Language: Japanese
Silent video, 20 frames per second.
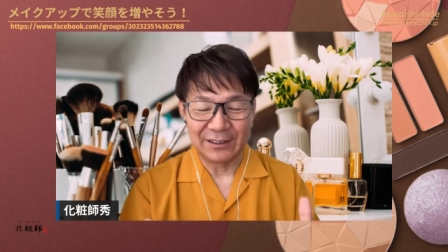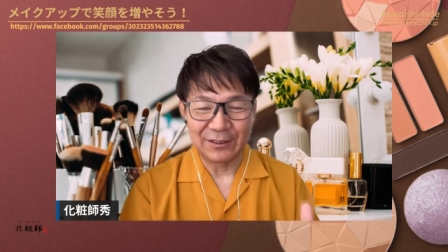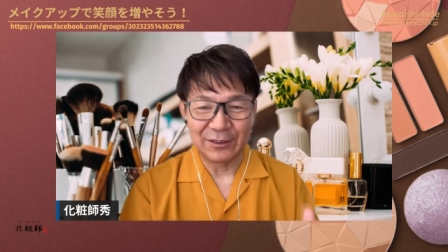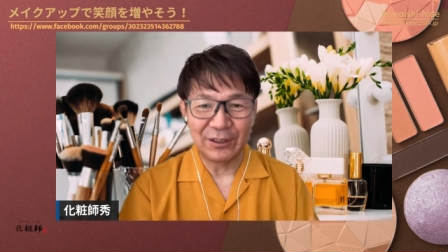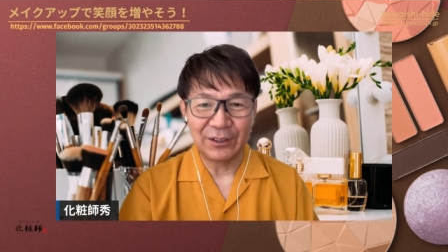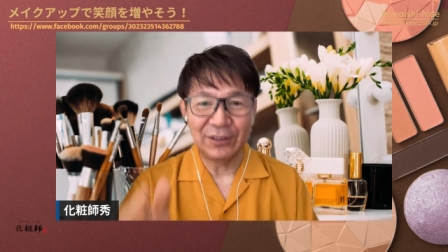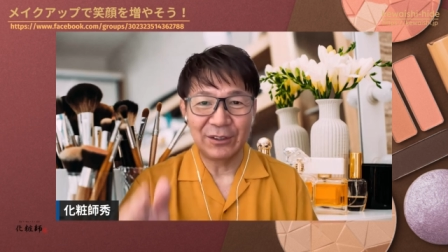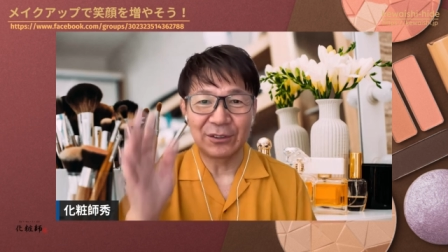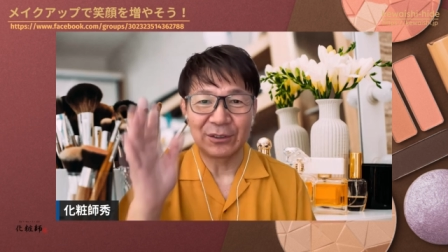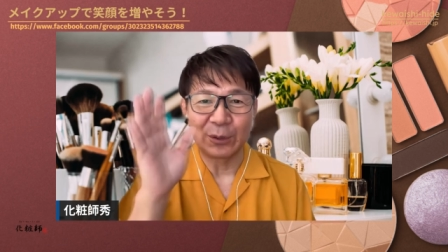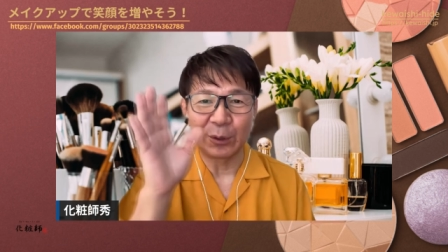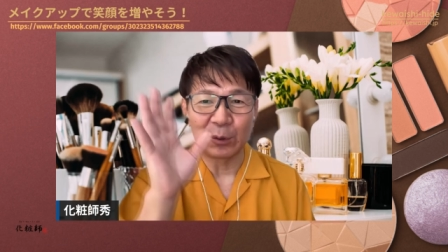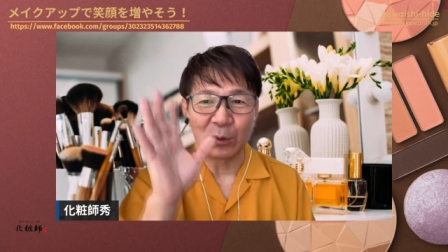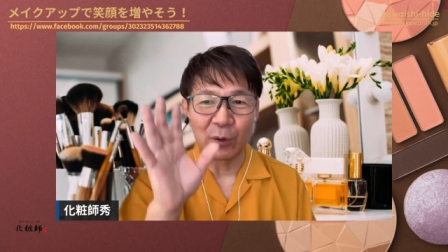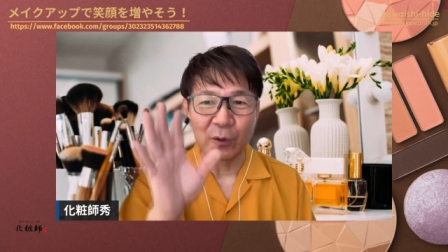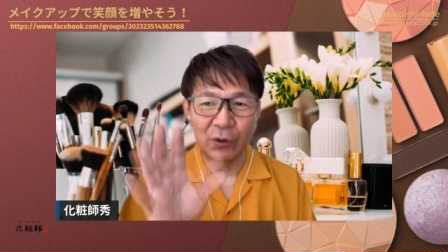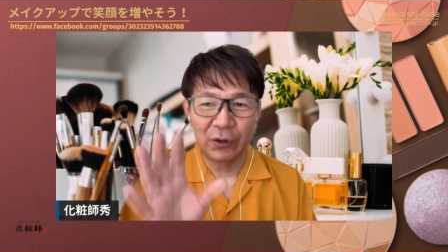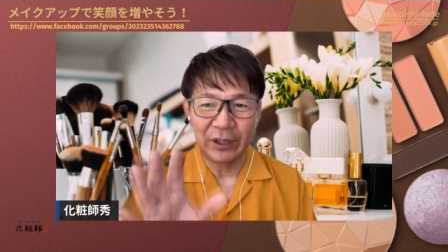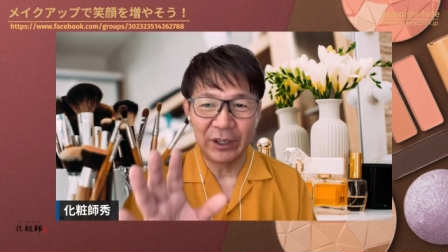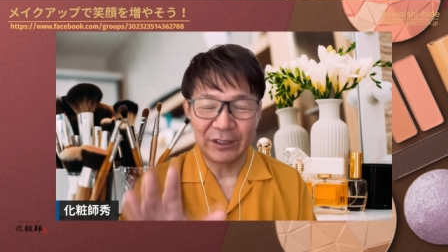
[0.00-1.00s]
これを
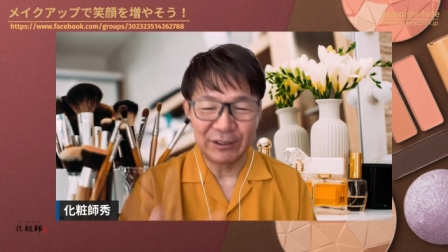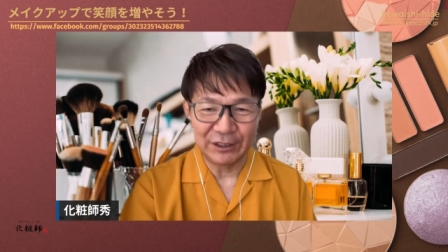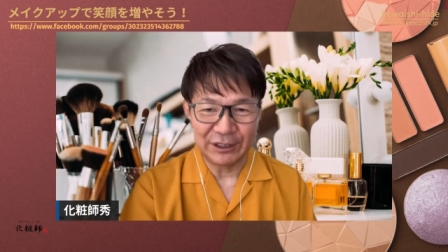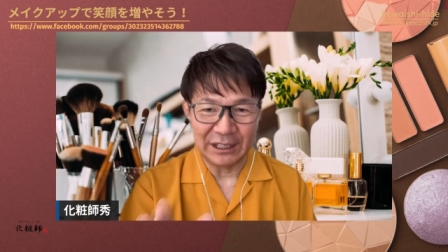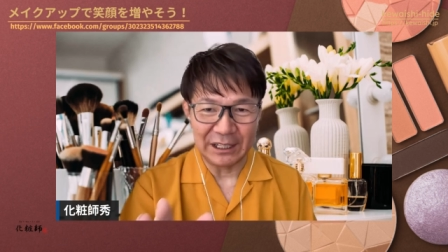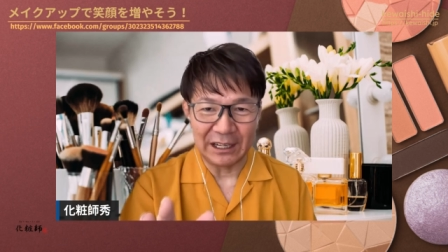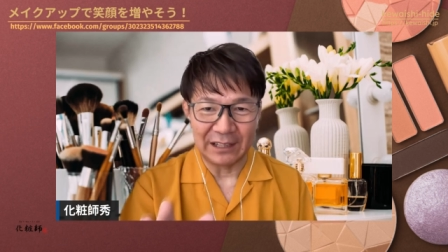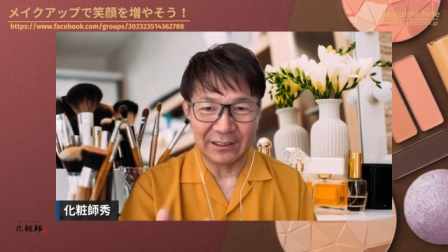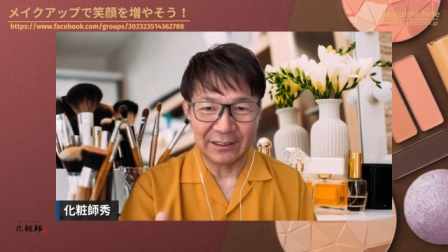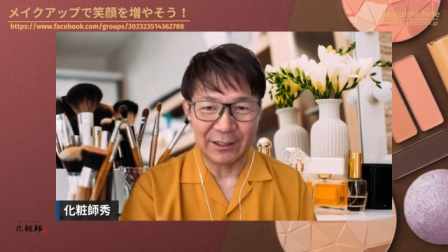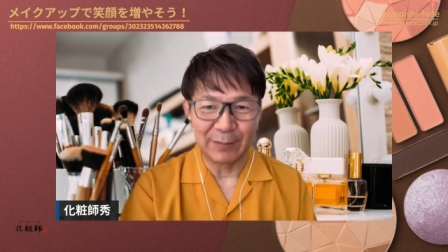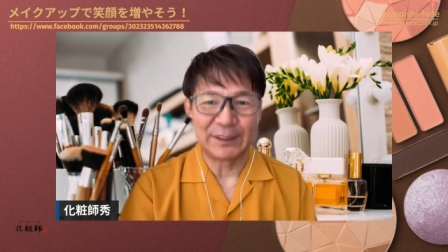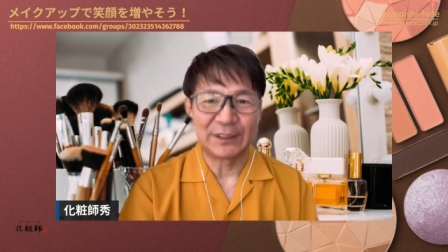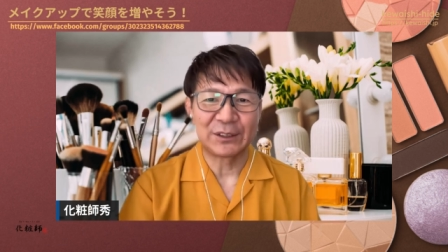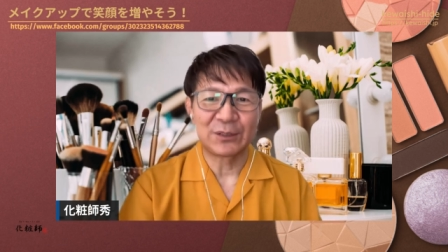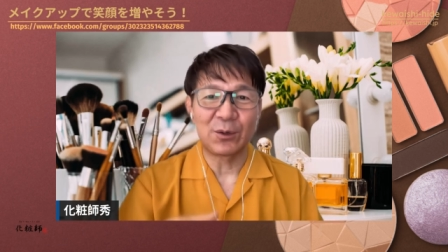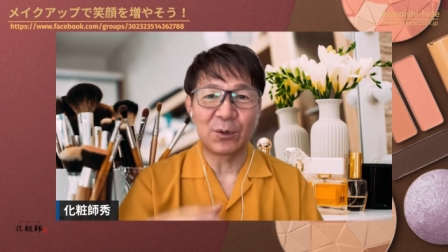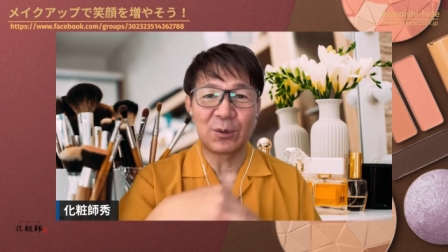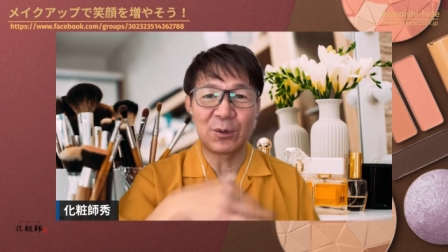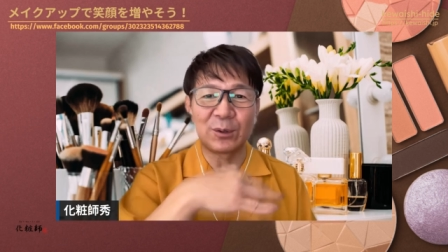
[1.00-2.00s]
整える時間って言います。
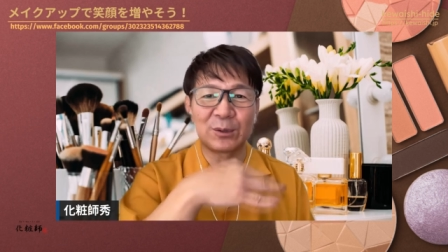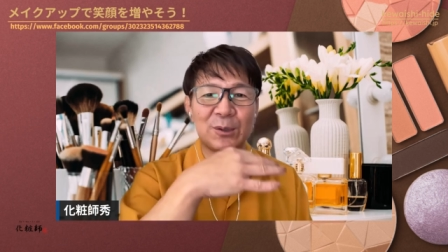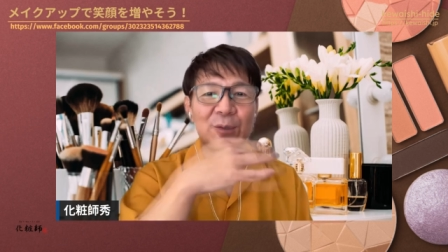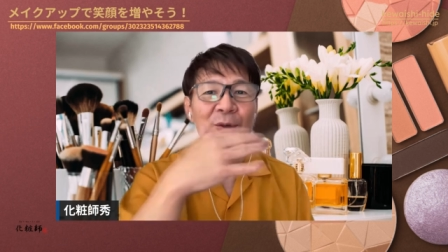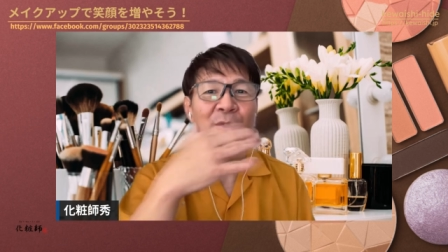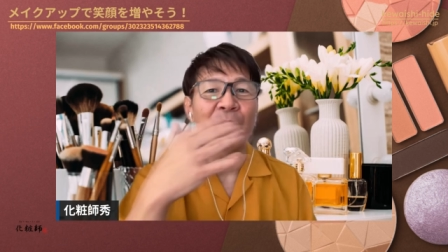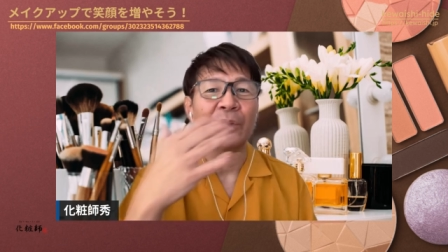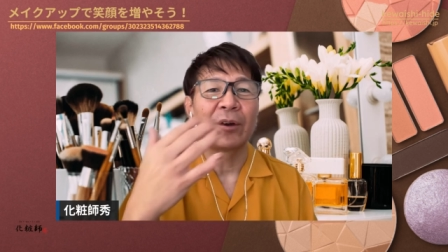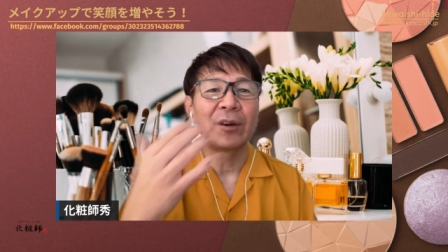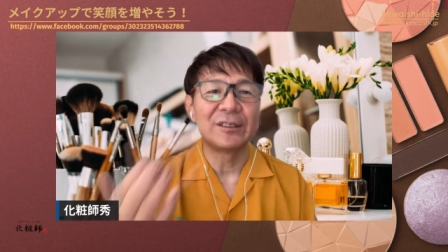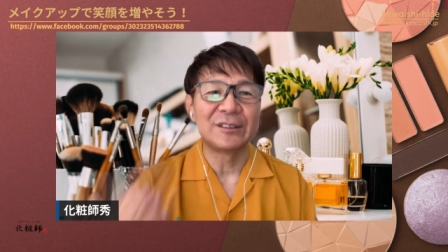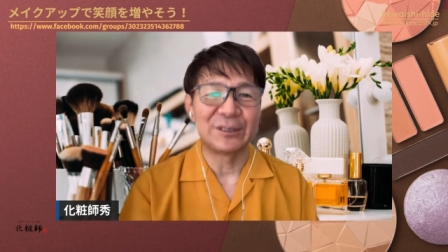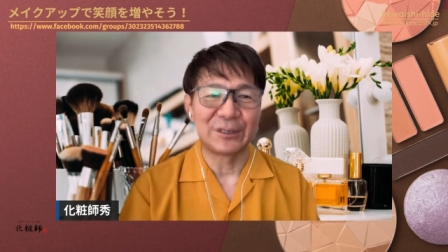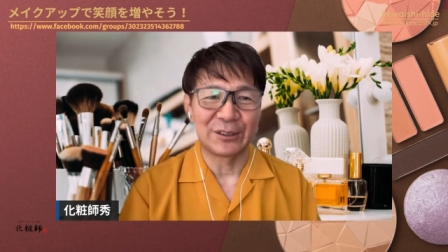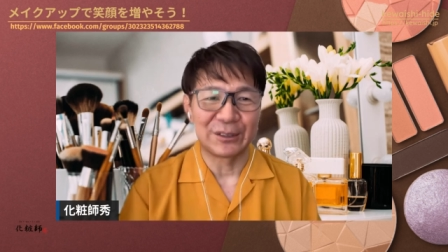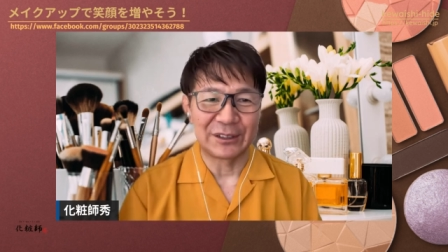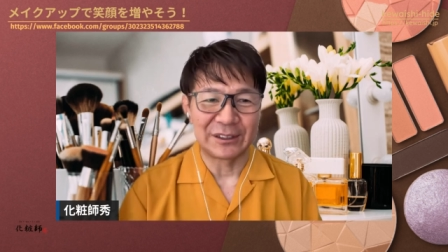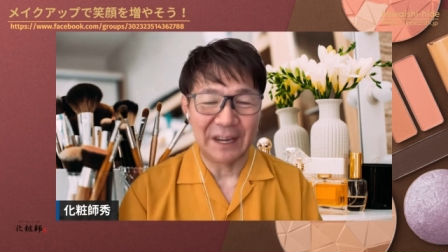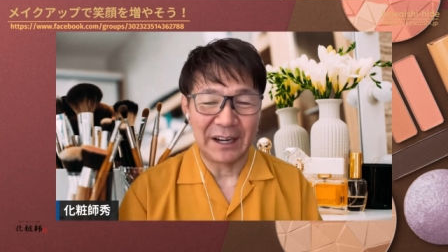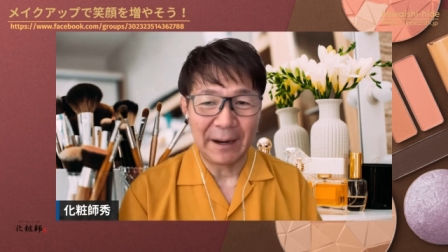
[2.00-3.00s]
心を整えるって
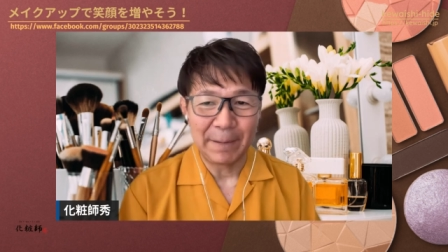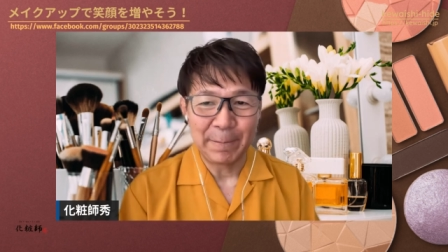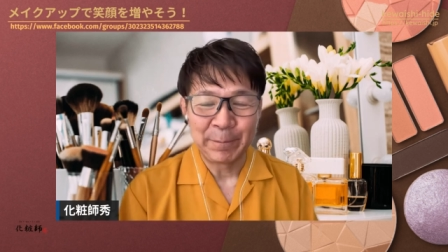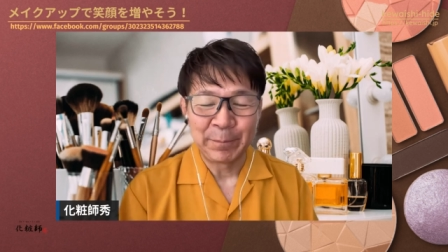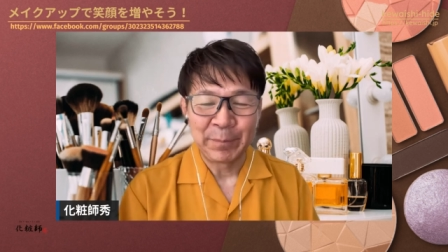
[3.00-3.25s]
ことね。